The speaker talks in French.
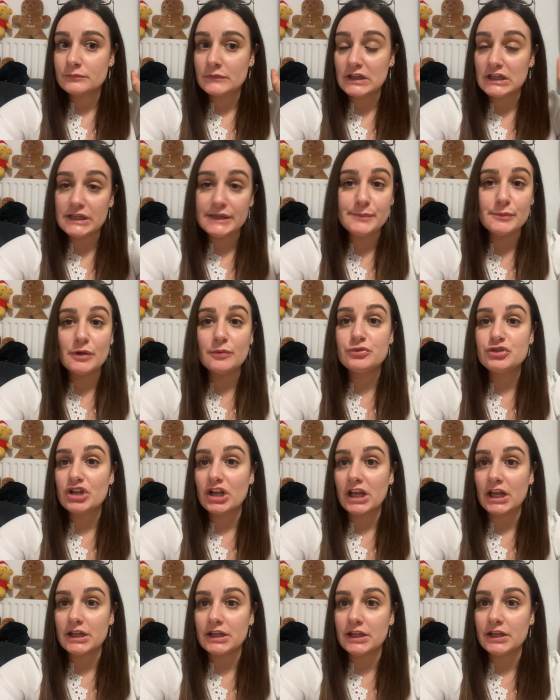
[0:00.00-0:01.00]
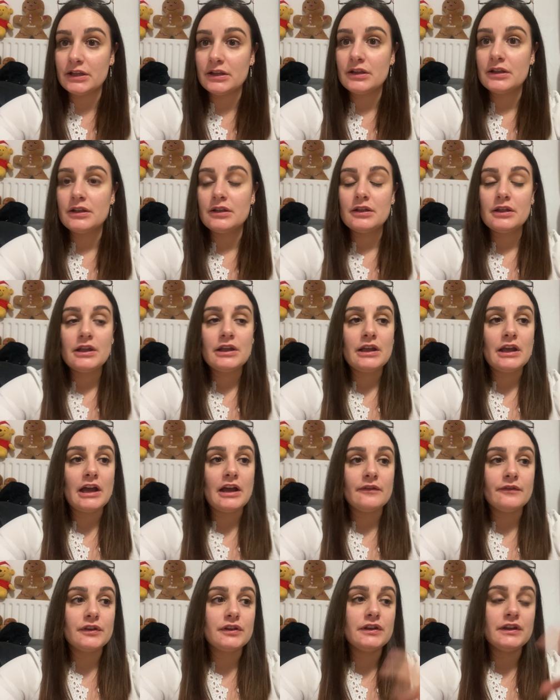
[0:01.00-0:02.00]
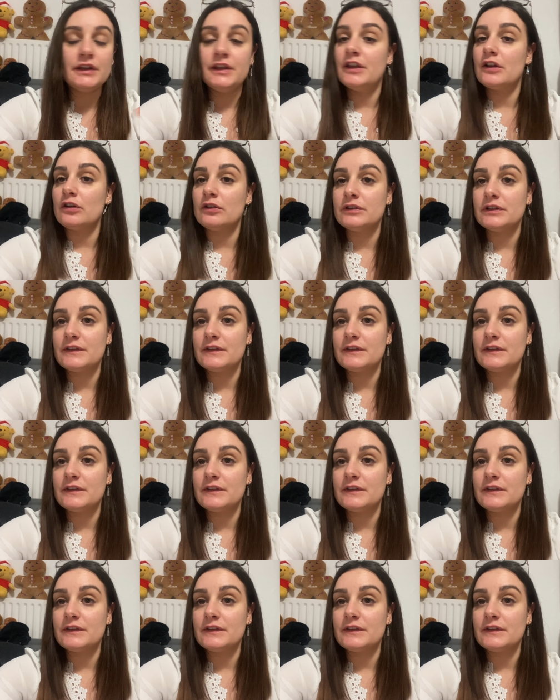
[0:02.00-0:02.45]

l'immeuble chaque année avec des guirlandes,